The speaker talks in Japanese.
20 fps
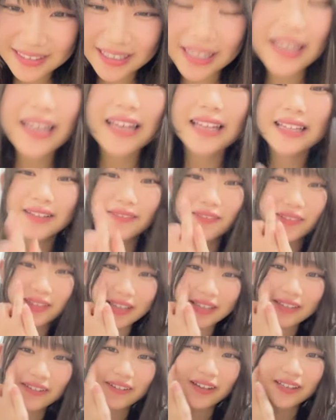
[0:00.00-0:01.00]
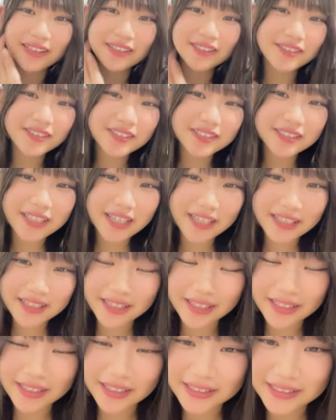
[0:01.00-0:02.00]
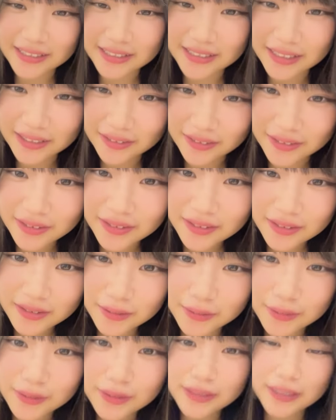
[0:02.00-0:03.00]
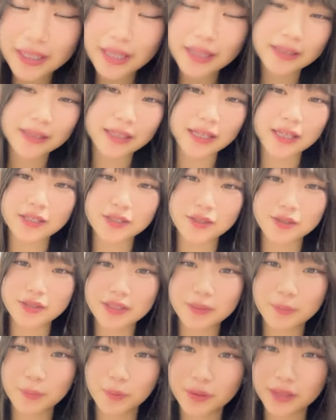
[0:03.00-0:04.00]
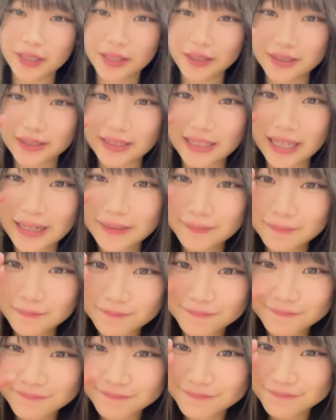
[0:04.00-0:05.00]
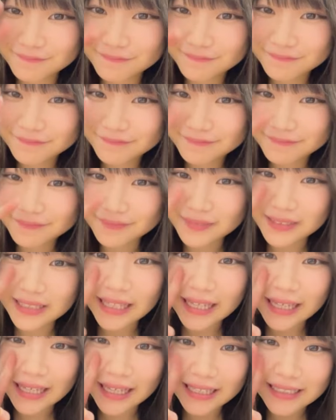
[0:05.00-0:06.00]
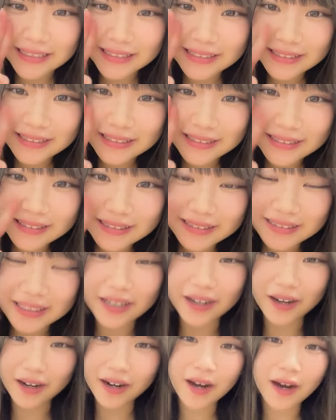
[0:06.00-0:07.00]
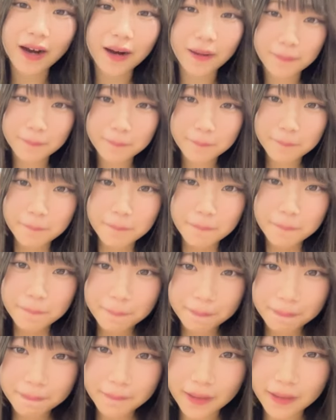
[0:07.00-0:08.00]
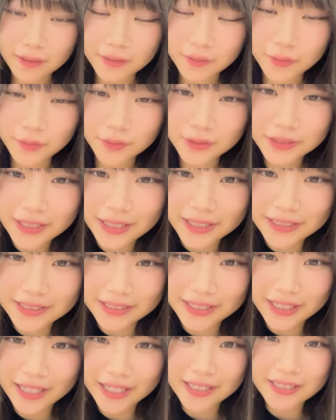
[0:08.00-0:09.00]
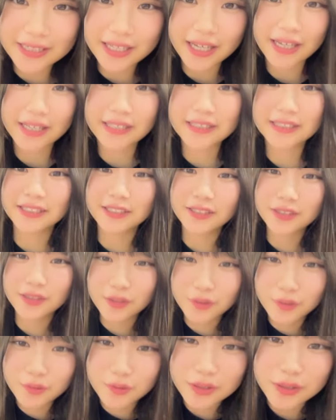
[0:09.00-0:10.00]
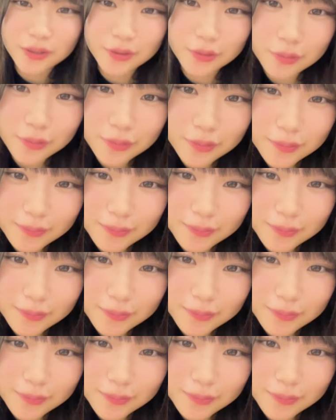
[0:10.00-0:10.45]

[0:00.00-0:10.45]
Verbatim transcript: えでもねゆあニュース検定って知ってるニュース検定順に持ってるんだイエーイだからあの政治経済知ってるんですよ